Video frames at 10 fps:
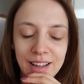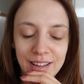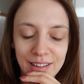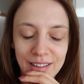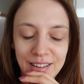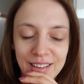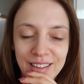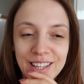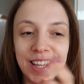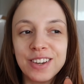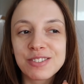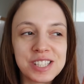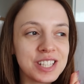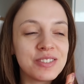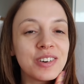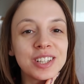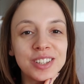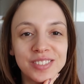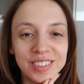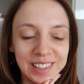E, I już się nie mogę
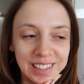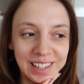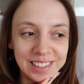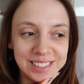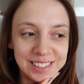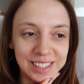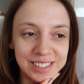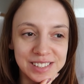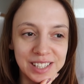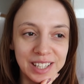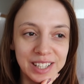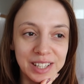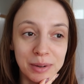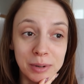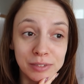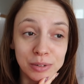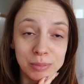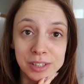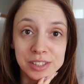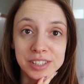doczekać, także na pewno
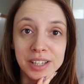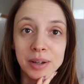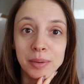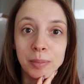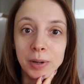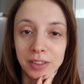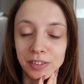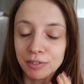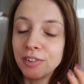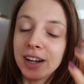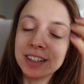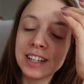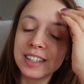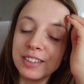będzie bardzo fajnie.